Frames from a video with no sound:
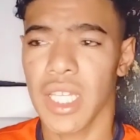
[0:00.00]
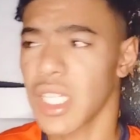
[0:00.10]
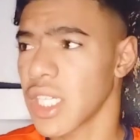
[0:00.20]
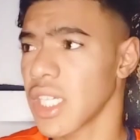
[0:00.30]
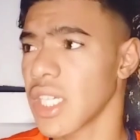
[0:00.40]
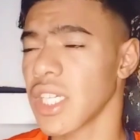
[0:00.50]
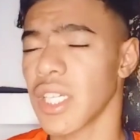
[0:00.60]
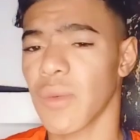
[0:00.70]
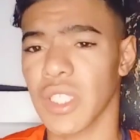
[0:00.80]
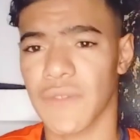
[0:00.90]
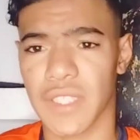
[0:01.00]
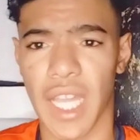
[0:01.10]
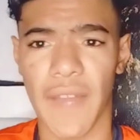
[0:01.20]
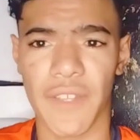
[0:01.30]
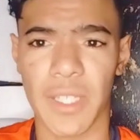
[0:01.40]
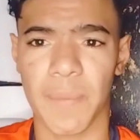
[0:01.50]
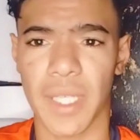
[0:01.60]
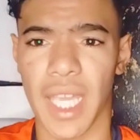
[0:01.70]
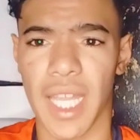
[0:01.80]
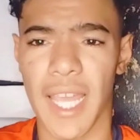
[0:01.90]
اه وصفت حافظ
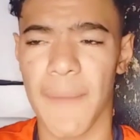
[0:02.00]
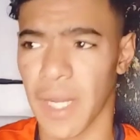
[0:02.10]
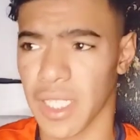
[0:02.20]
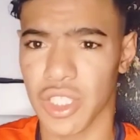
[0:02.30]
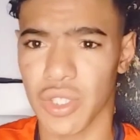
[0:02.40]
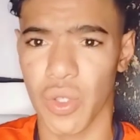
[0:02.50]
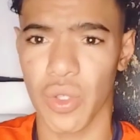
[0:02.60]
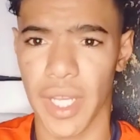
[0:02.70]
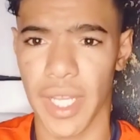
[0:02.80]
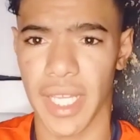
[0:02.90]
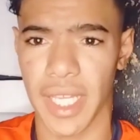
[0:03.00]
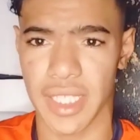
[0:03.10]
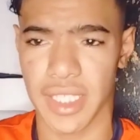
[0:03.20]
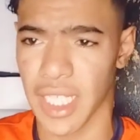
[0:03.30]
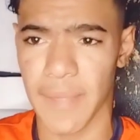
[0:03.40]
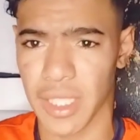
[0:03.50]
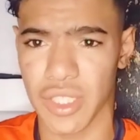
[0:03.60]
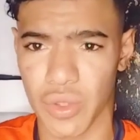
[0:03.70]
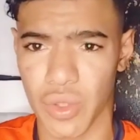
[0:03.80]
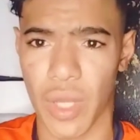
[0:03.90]
بكلام ما نقدرش نقولوا انايا كجزائري ما
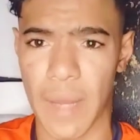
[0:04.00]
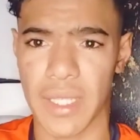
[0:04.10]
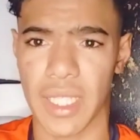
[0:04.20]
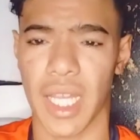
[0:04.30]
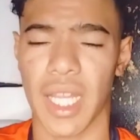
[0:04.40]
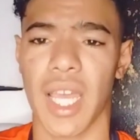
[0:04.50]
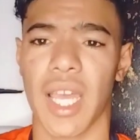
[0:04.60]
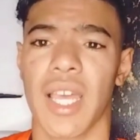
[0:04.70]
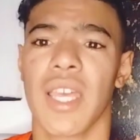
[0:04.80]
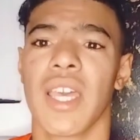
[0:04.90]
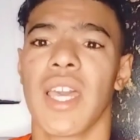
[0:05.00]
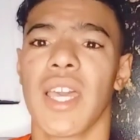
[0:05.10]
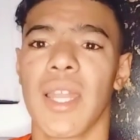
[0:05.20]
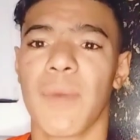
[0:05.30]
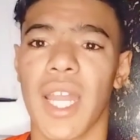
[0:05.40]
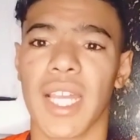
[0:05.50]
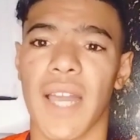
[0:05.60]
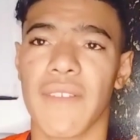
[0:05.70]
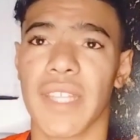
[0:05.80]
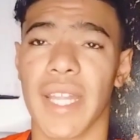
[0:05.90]
نقدرش نقولوا ابدا على آه، المعلق
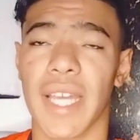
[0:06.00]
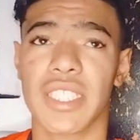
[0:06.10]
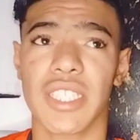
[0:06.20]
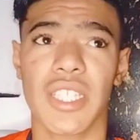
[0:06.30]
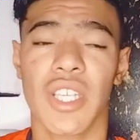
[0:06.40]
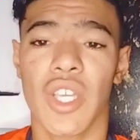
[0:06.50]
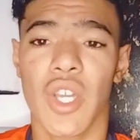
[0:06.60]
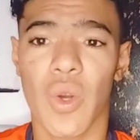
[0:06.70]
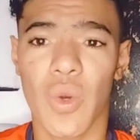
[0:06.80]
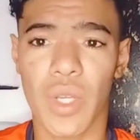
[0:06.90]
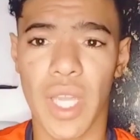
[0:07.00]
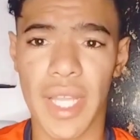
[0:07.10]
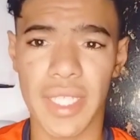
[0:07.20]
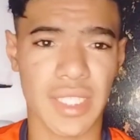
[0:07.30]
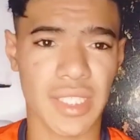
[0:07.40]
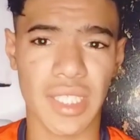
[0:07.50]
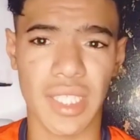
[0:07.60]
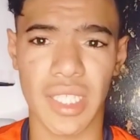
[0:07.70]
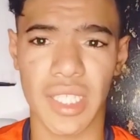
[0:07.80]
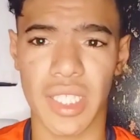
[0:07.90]
حافظ الراجي وكانت
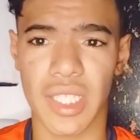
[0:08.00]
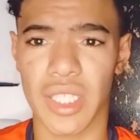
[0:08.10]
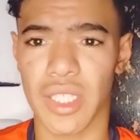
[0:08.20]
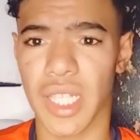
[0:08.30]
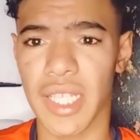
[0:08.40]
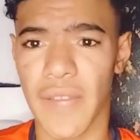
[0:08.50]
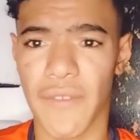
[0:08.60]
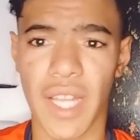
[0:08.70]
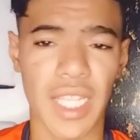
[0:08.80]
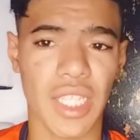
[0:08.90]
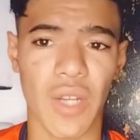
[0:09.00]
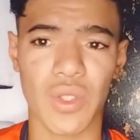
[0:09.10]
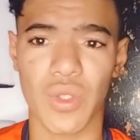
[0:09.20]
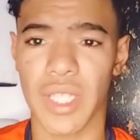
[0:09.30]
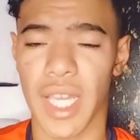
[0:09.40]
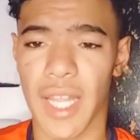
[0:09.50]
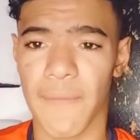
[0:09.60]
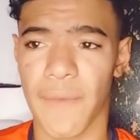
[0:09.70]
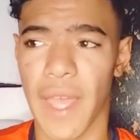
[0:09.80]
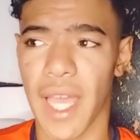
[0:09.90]
تطيح آه، في الهضره وتقول كلام
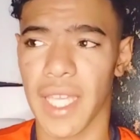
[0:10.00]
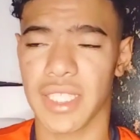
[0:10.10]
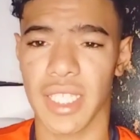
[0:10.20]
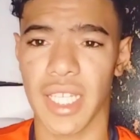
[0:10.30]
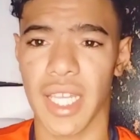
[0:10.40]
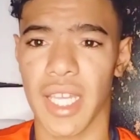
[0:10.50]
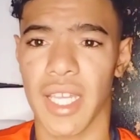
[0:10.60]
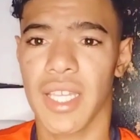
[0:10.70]
فاحش آه،